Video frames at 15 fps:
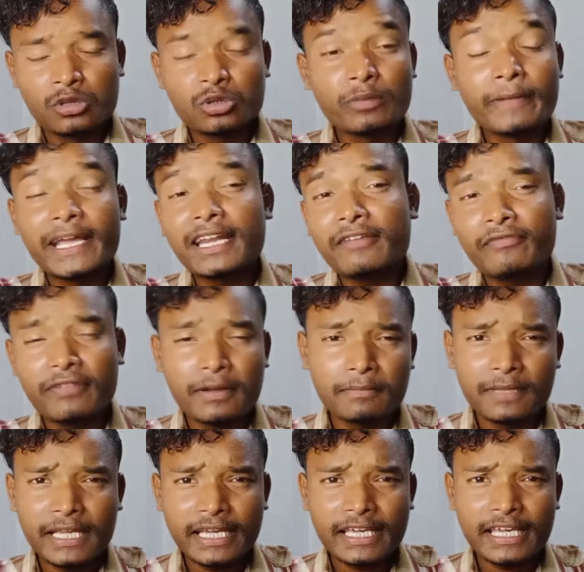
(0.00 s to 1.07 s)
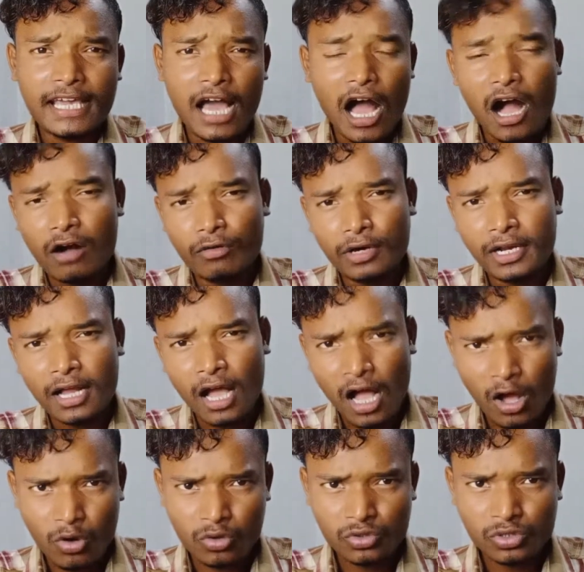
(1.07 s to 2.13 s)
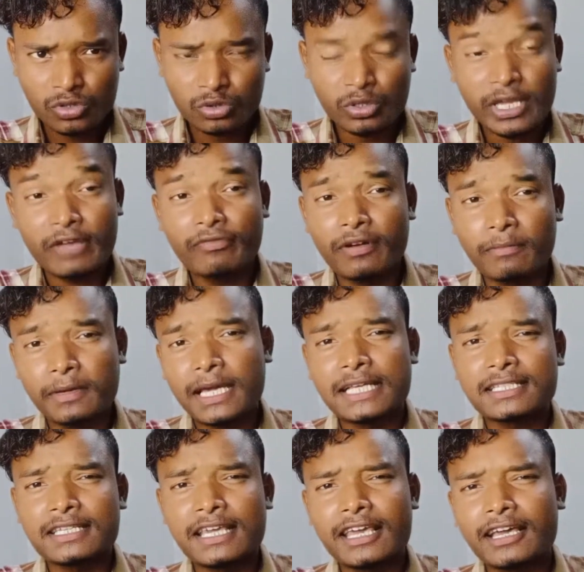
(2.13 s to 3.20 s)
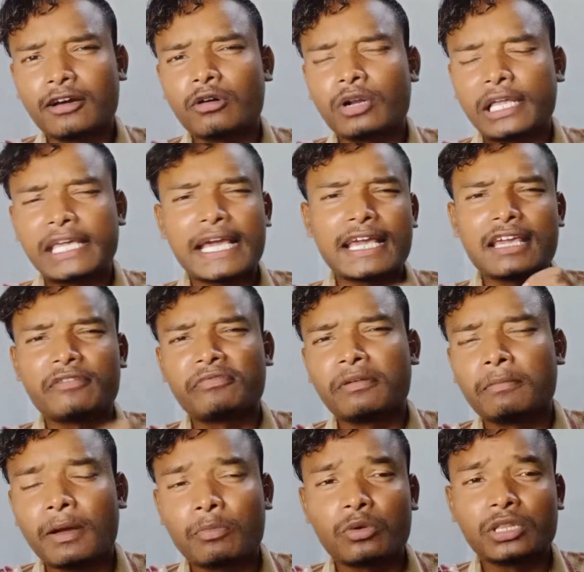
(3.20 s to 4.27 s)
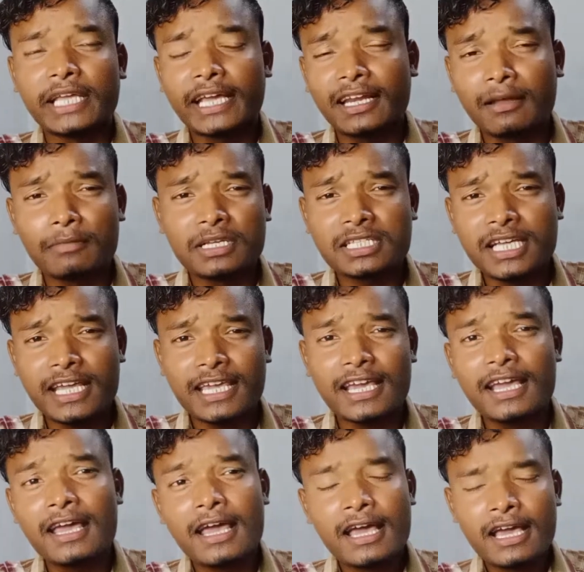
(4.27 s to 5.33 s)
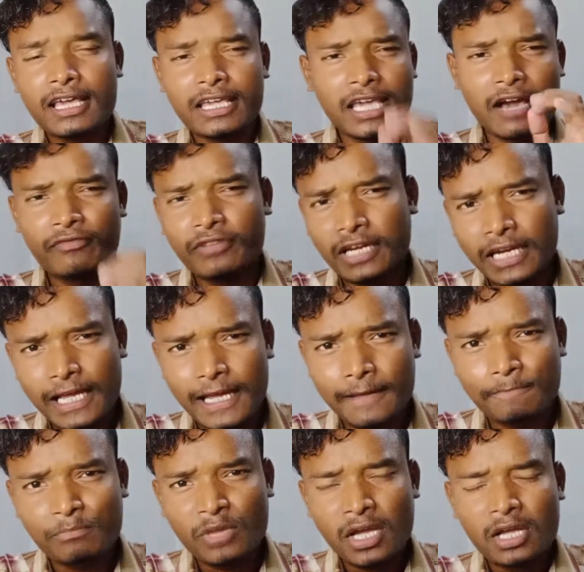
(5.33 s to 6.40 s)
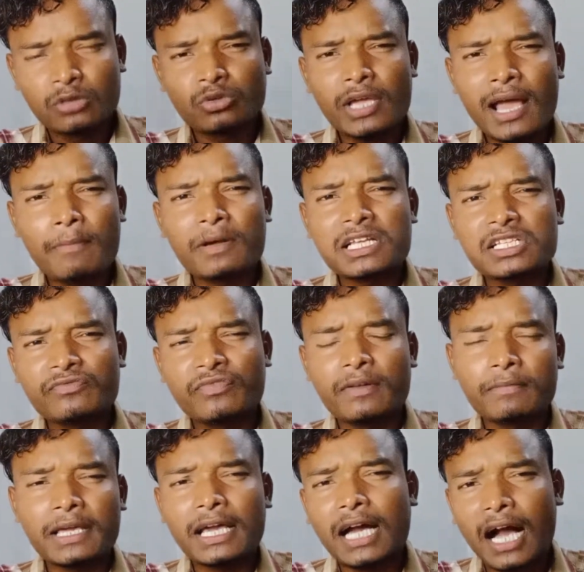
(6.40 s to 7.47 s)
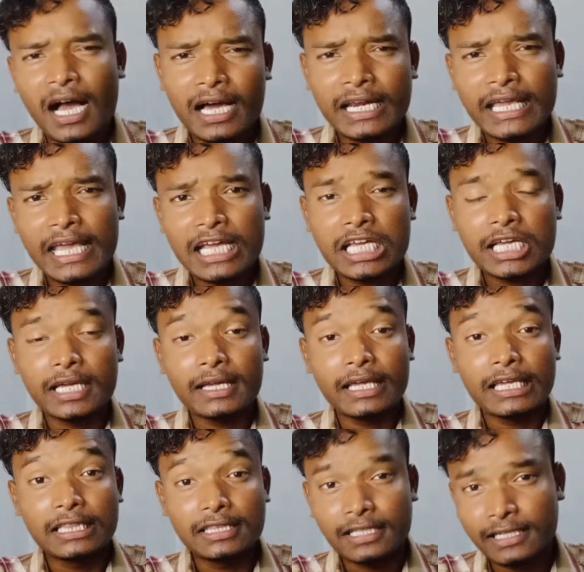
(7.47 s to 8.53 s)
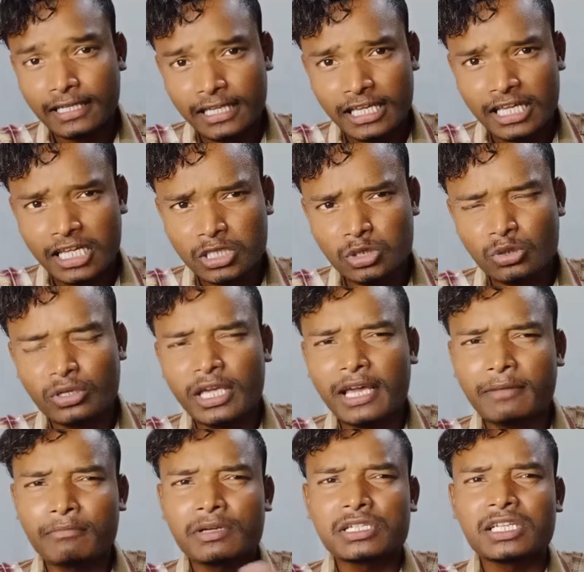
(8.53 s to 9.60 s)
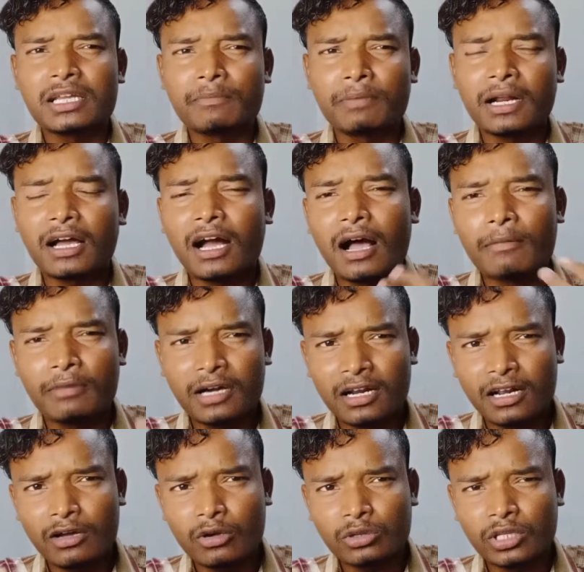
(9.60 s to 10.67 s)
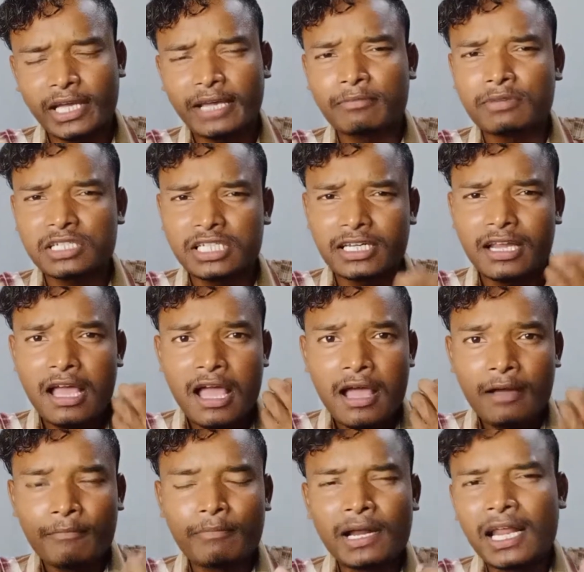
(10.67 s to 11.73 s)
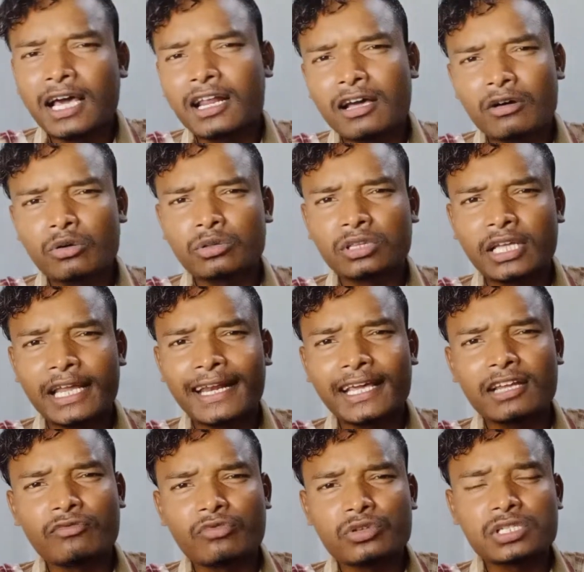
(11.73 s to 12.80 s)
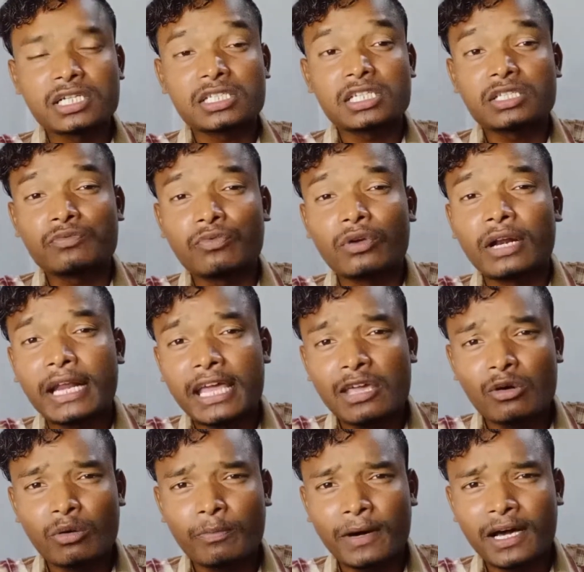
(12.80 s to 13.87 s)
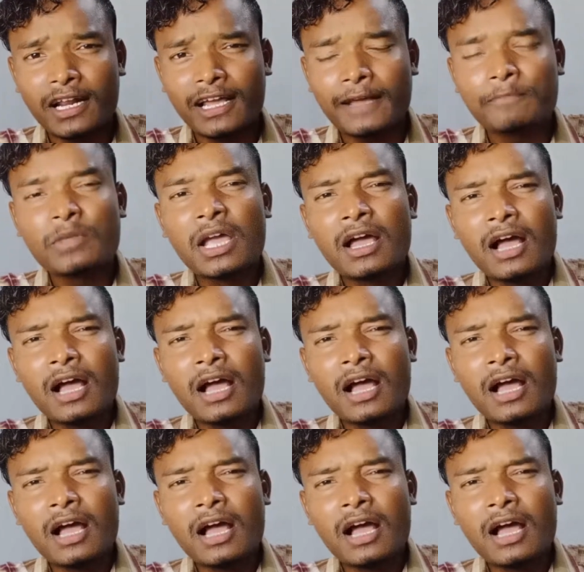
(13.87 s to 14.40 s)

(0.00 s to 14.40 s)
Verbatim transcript: तो मैंने फिल्म देखी आवर हाउस तो ये फिल्म कैसी है और क्या ये फिल्म आपको देखना भी चाहिए या फिर नहीं तो यहाँ पर इस फिल्म की कहानी है इथन की जो कि एक मशीन पर काम कर रहा होता है एक मशीन बना रहा होता है लेकिन वो सक्सेसफुल नहीं हो पा रहा है